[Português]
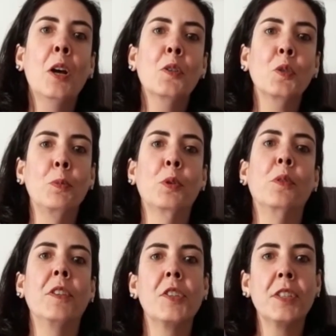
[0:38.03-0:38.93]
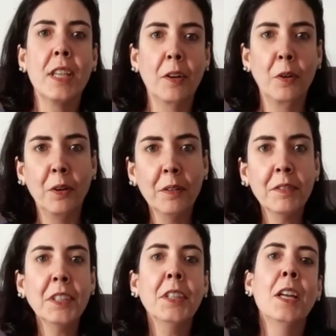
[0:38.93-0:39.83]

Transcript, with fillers: sobre o Covid-19